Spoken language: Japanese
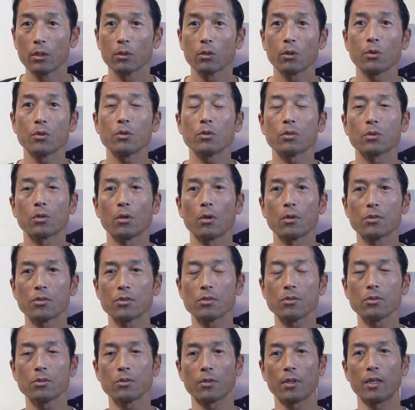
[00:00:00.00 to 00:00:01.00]
という、その
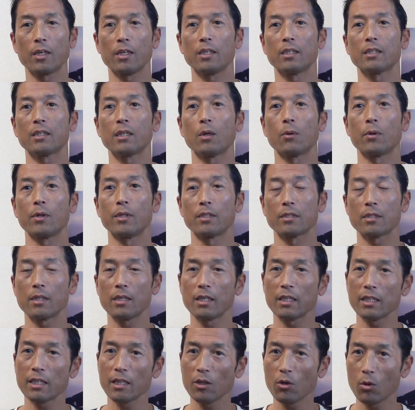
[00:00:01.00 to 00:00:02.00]
順序でいった方がいいです
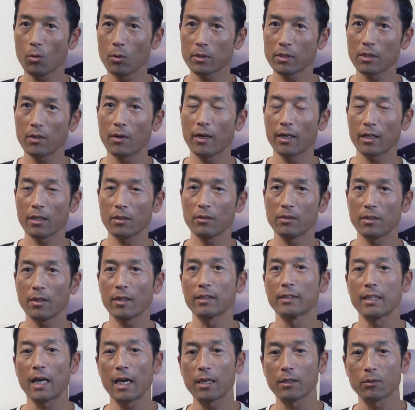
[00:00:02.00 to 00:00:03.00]
ね。いきなり重さを上げるんで
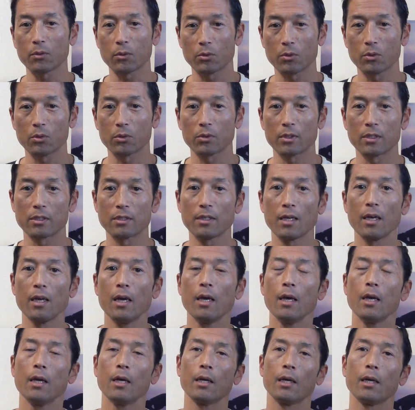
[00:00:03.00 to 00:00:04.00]
はないということですね。
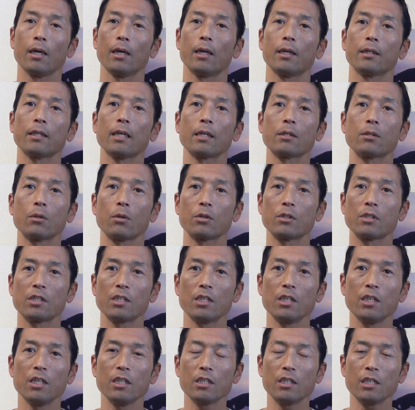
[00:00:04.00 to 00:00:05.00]
えー、ただその
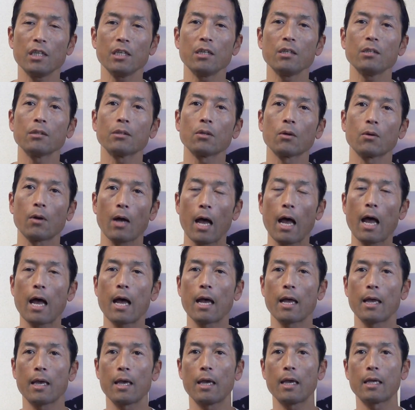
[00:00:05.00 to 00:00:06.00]
チーティングと
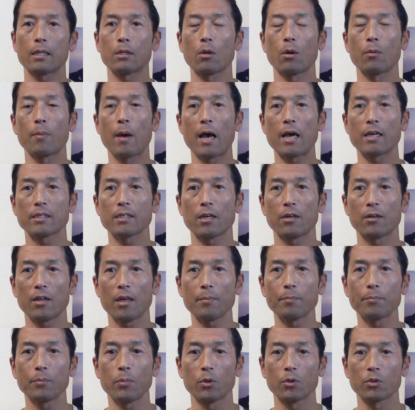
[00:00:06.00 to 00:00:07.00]
か、えっ、ー、と、
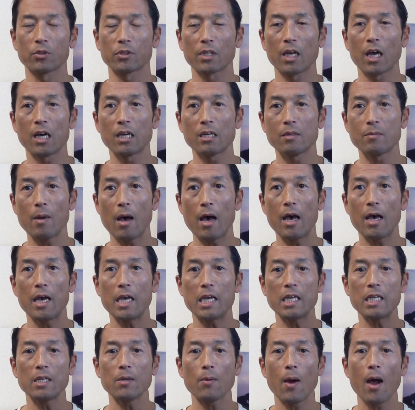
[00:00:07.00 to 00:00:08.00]
パーシャルレップを使う場合
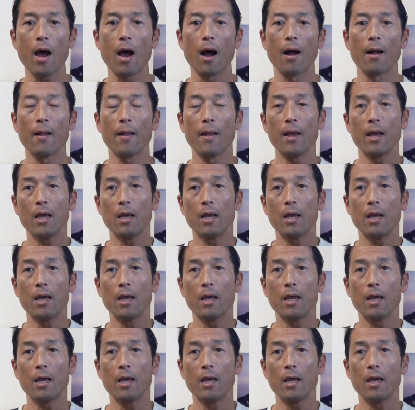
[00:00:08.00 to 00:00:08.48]
には、